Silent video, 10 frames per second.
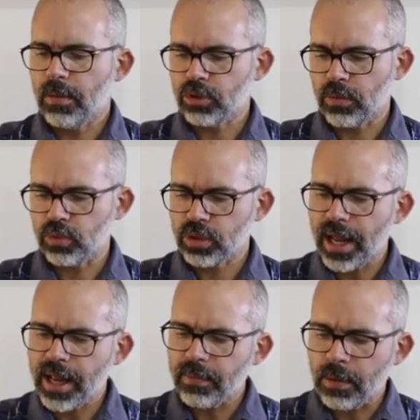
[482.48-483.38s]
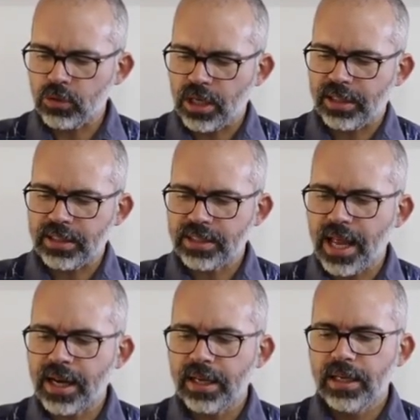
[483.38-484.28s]
a buscar, vamos a
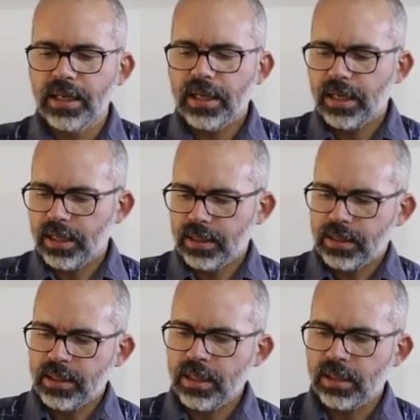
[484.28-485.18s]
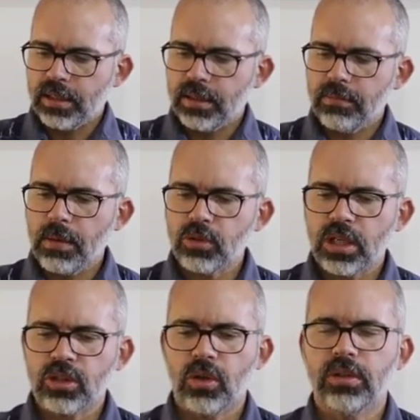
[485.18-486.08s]
tensar y vamos
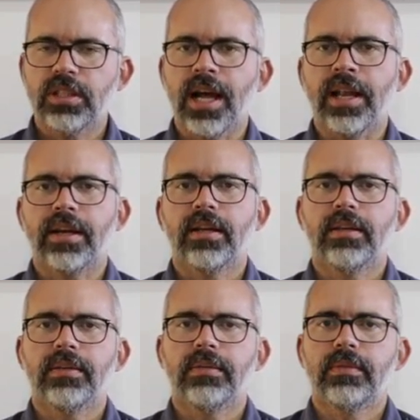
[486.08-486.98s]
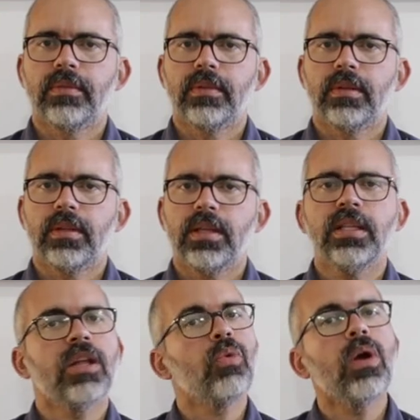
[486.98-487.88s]
a soltar. Y
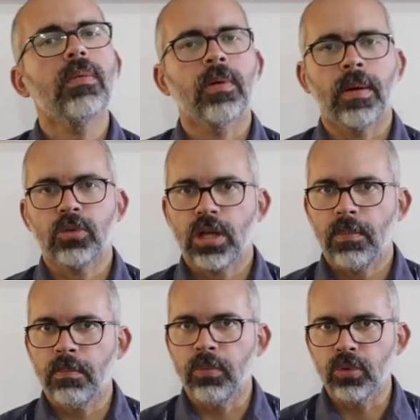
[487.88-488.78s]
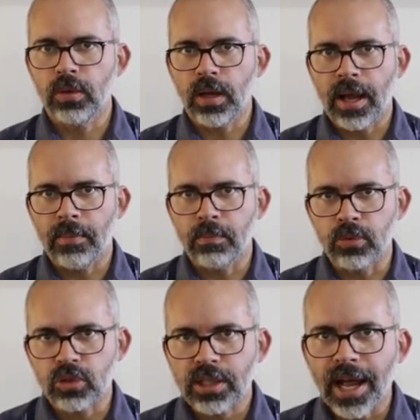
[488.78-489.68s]
de nuevo vamos a, a
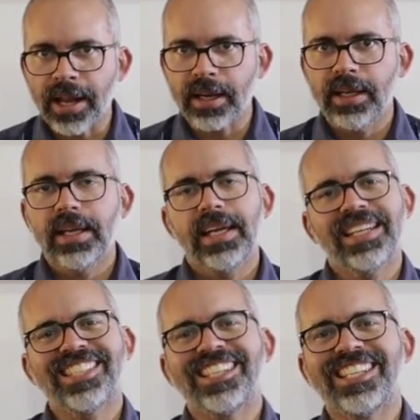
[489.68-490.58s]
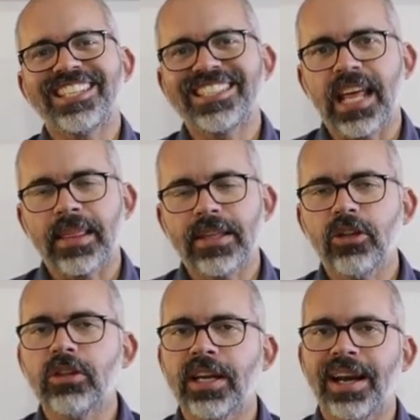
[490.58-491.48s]
buscar esa
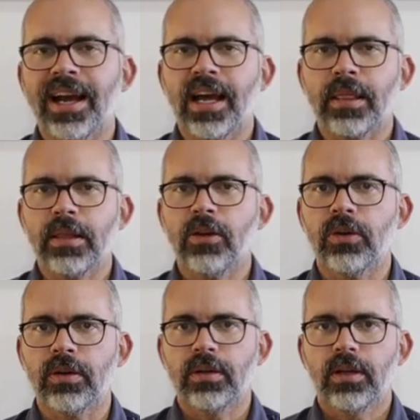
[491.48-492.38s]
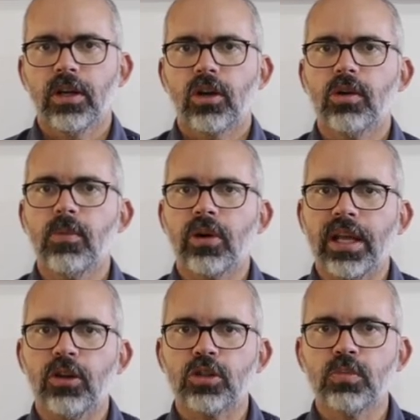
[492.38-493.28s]
sensación de relajación, como
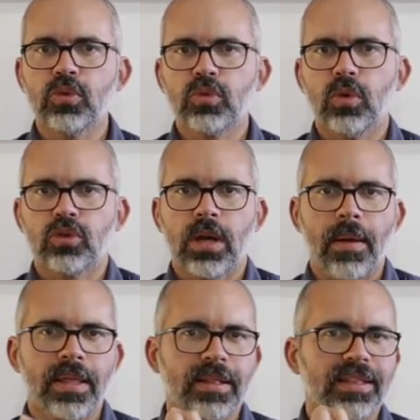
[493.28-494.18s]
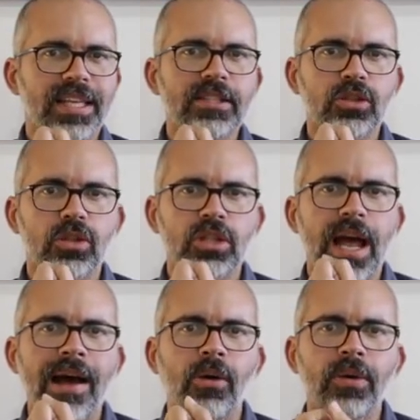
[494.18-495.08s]
que los músculos una vez tensos
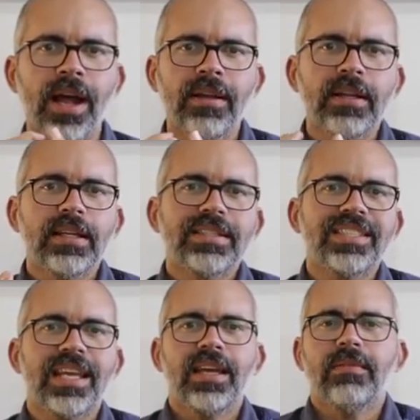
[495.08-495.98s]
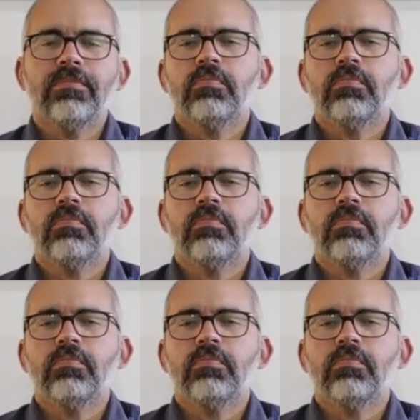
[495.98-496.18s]
ahora se,